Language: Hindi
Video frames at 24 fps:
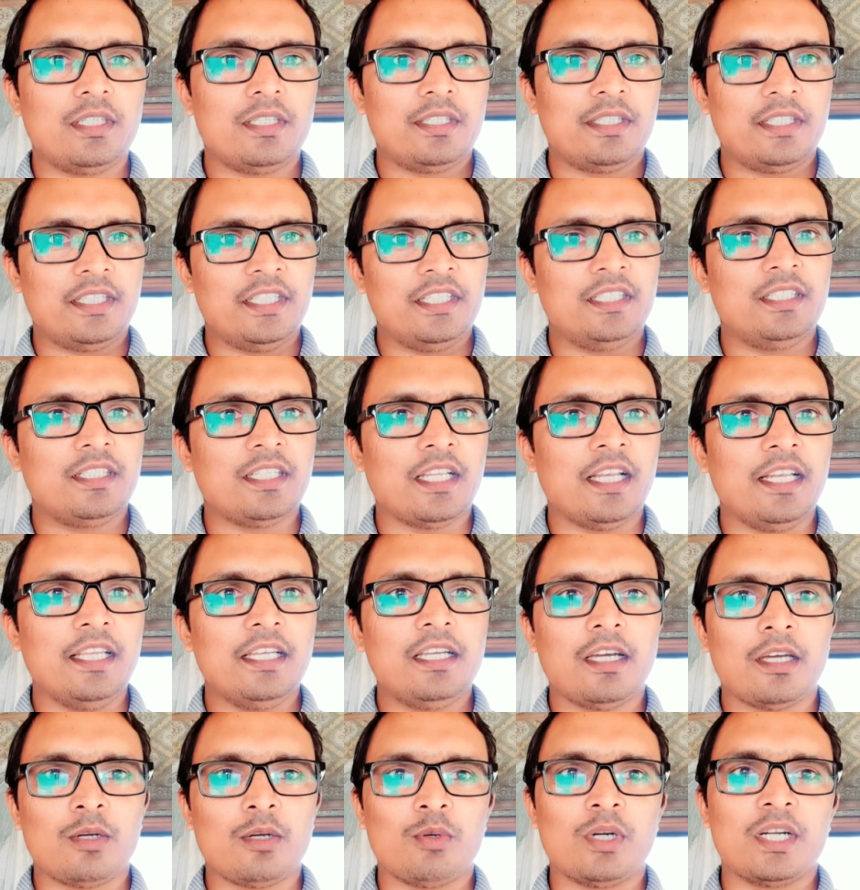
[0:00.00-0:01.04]
डिजिटली
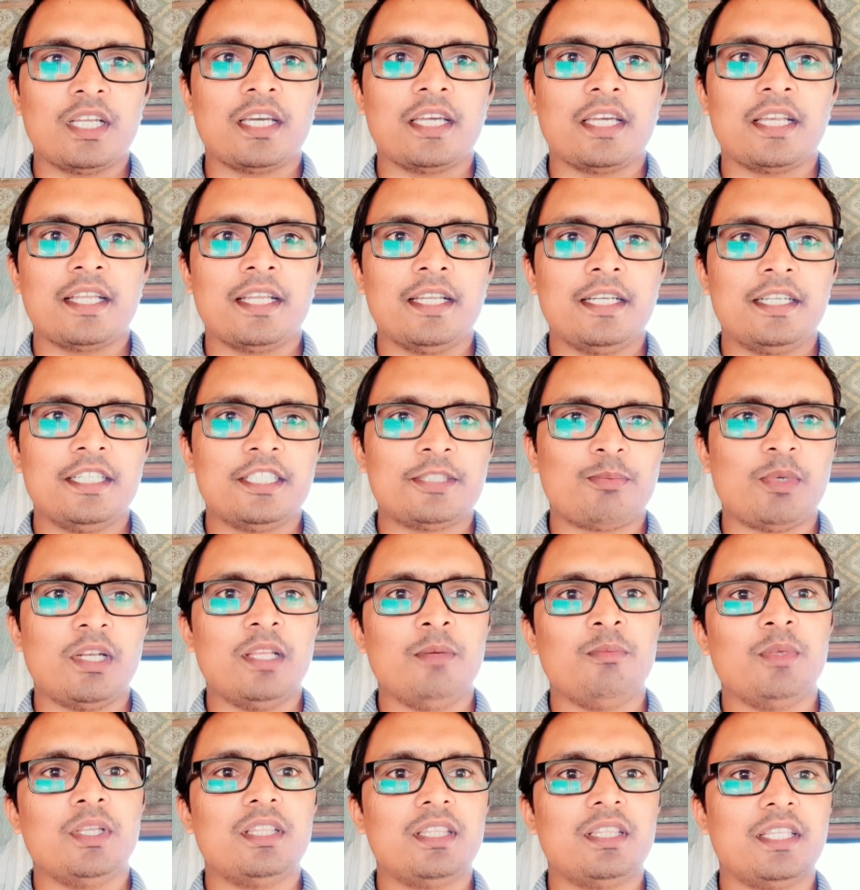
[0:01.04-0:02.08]
कन्वर्ट करके डिस्प्ले
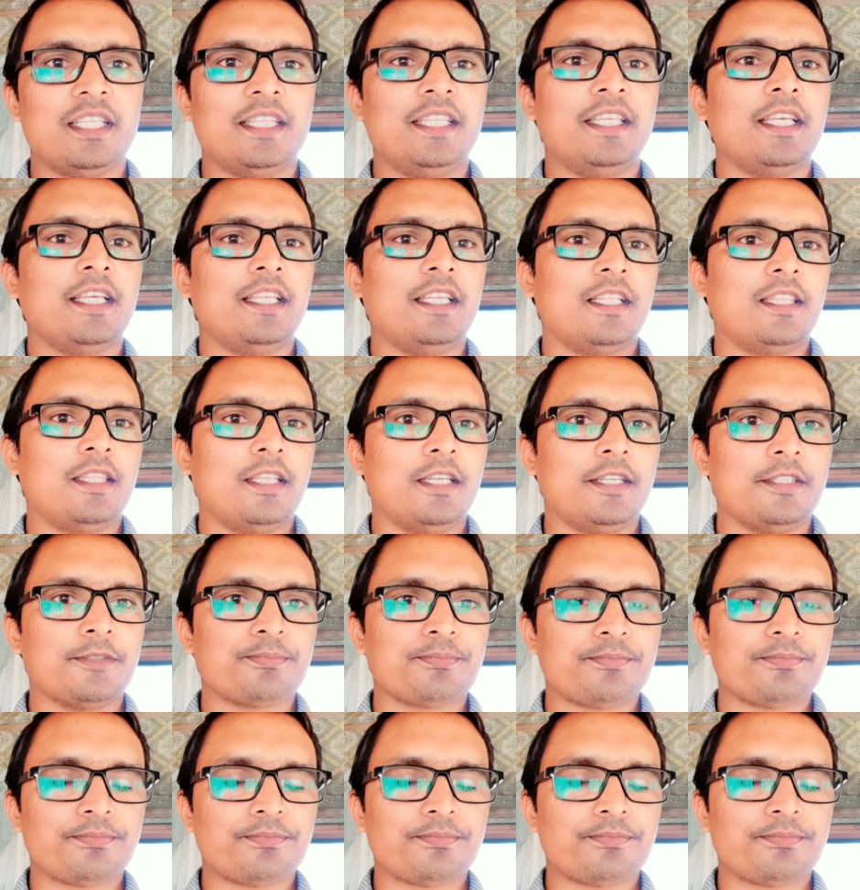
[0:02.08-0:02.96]
में दे दिया जाता है